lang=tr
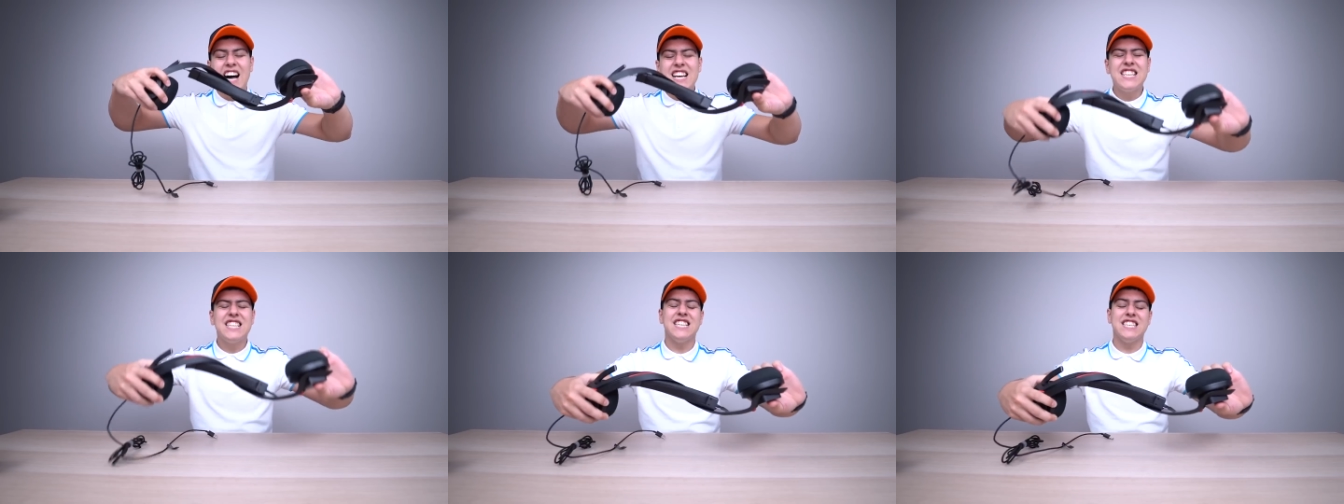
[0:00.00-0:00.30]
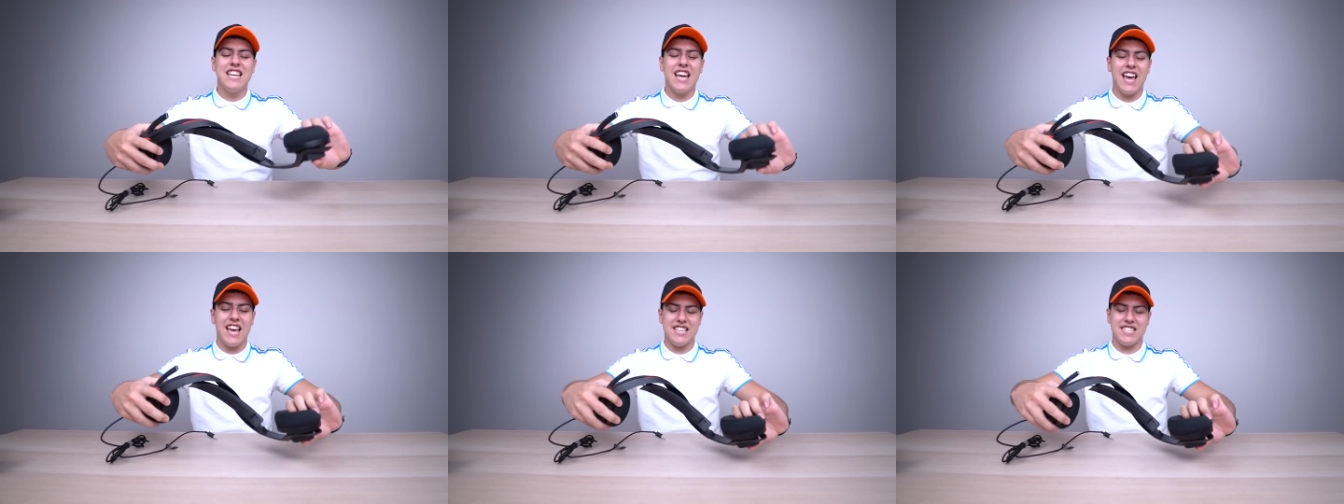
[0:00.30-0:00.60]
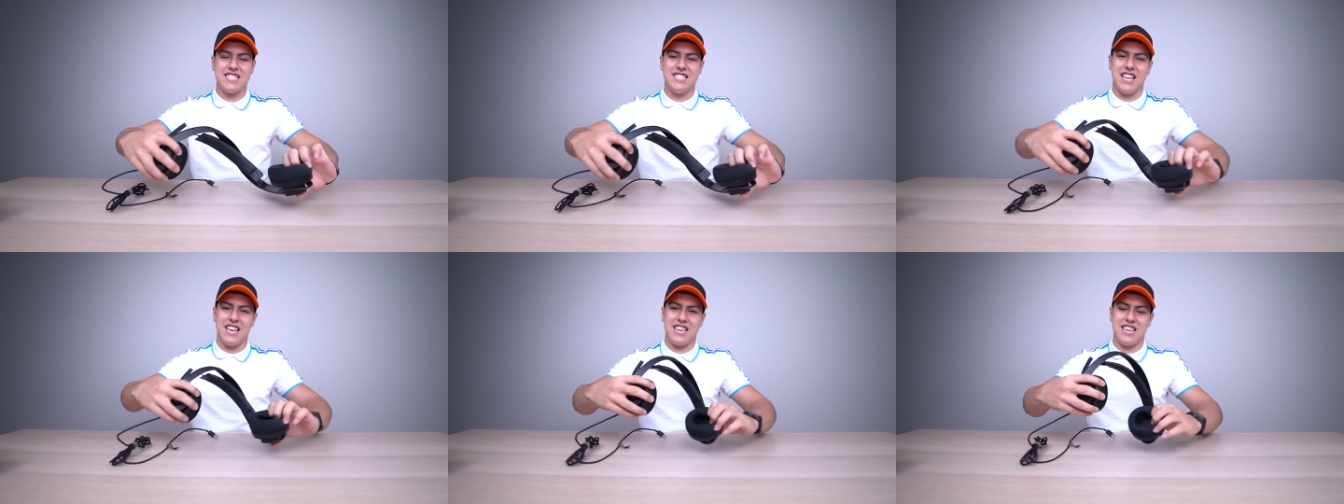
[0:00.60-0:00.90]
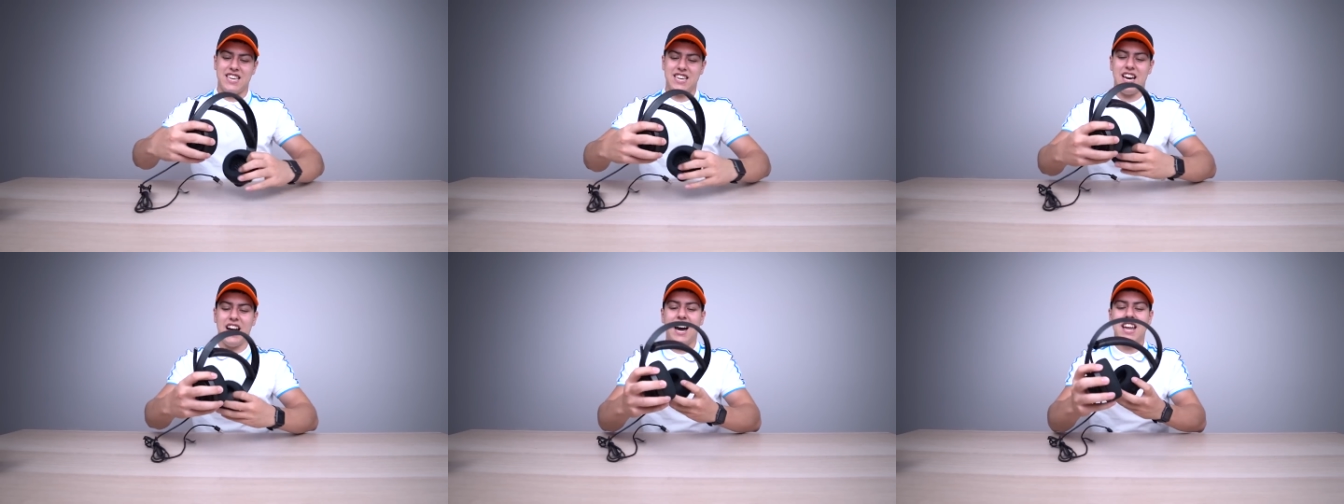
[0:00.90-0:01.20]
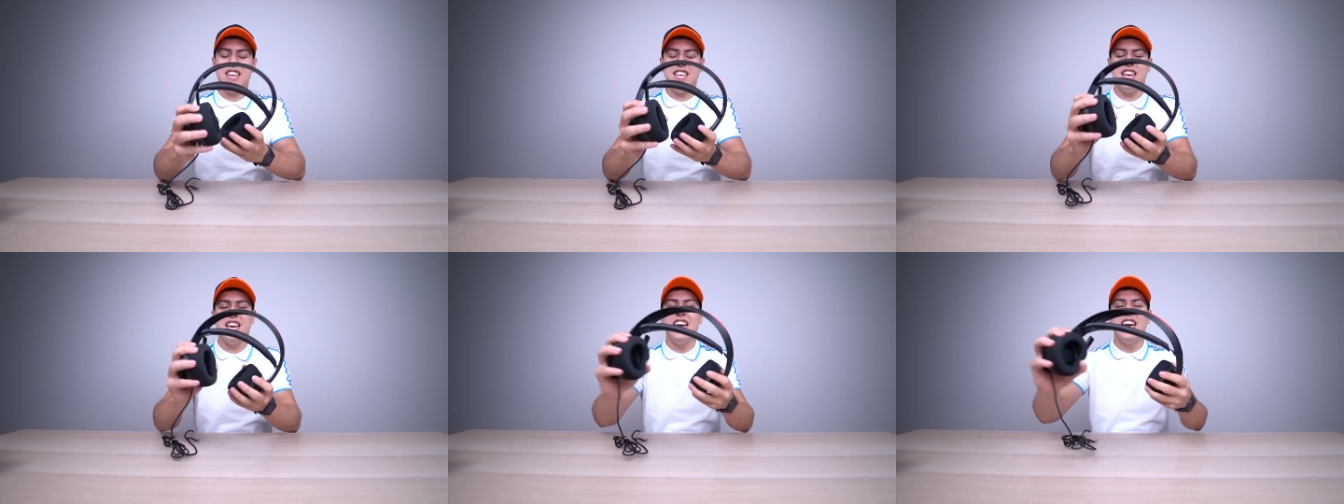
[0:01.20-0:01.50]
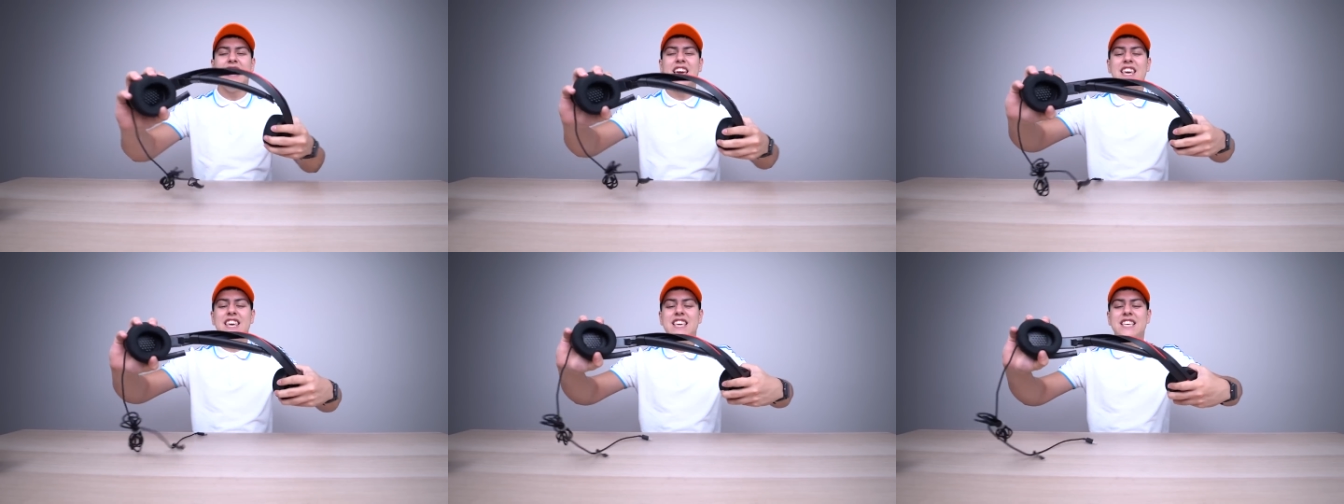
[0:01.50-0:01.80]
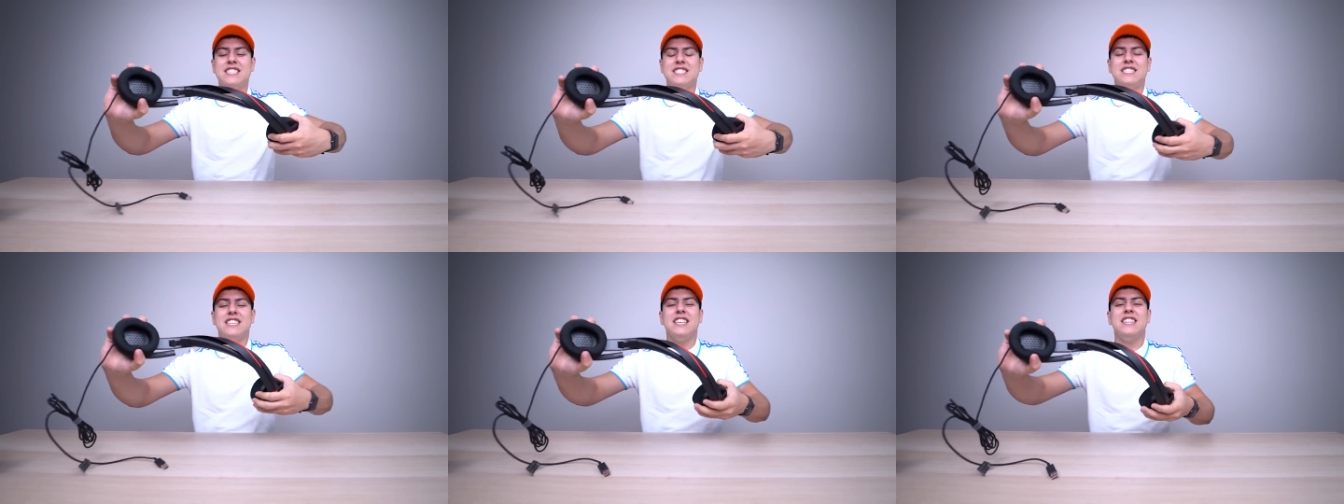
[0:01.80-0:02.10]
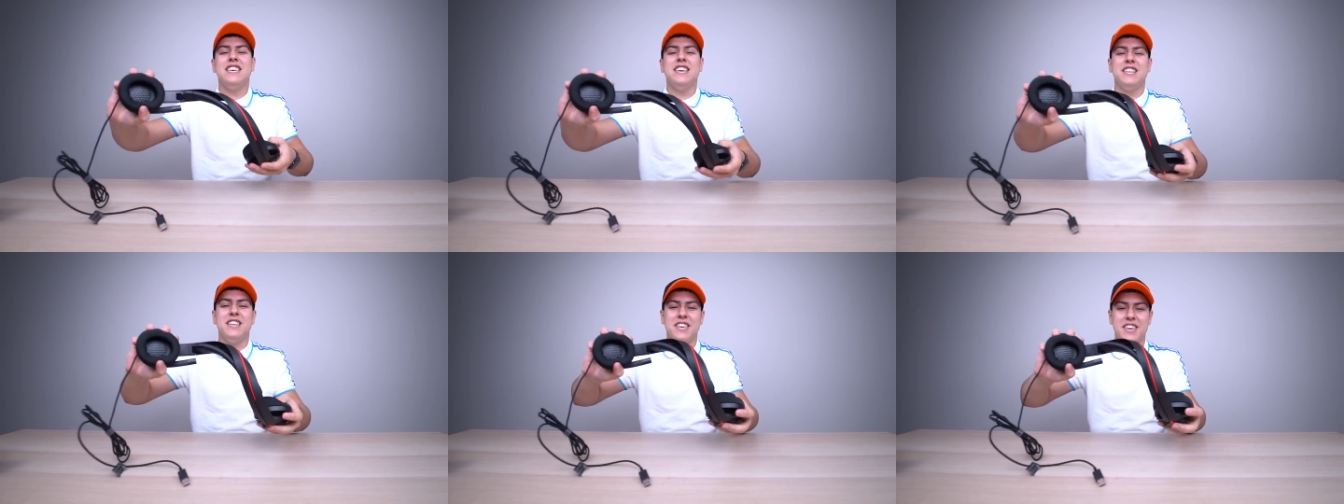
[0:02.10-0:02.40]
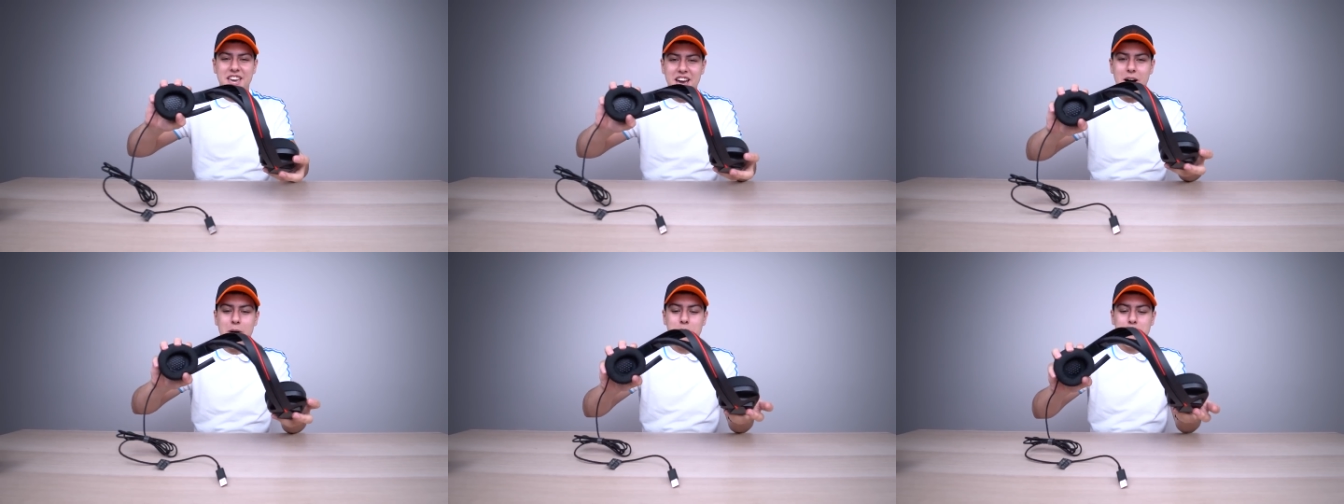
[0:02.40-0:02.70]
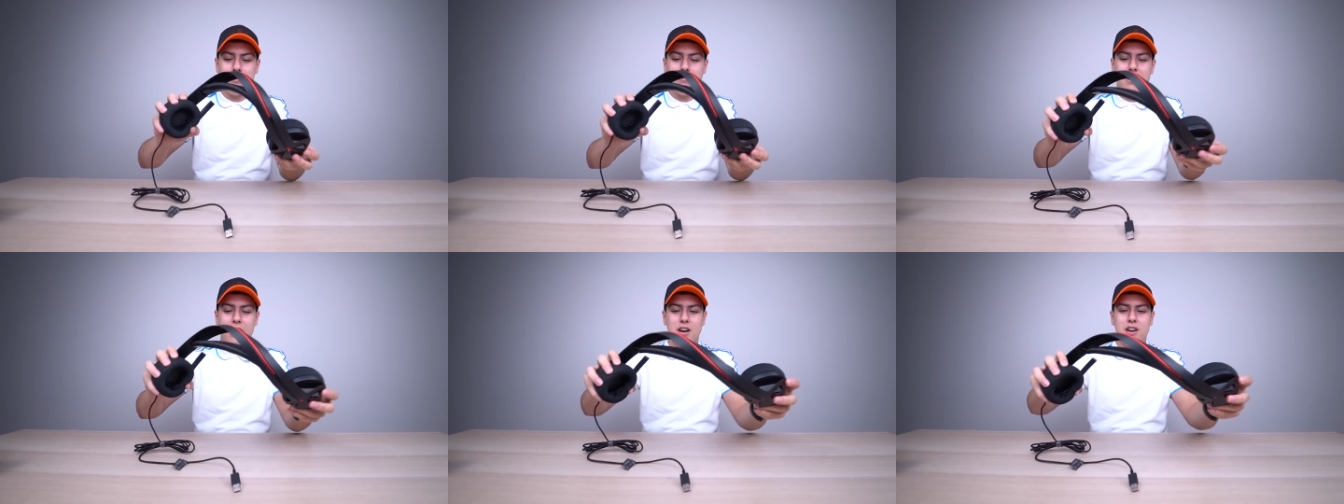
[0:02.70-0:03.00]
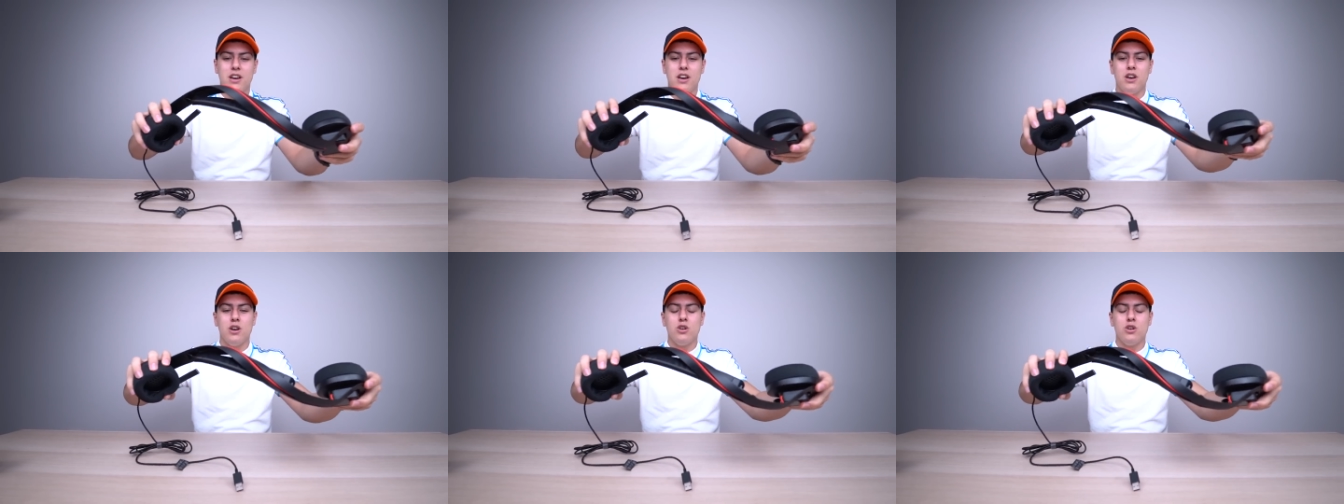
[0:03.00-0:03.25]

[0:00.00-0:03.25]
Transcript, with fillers: aşırı esnek. Hani istediğini yap bak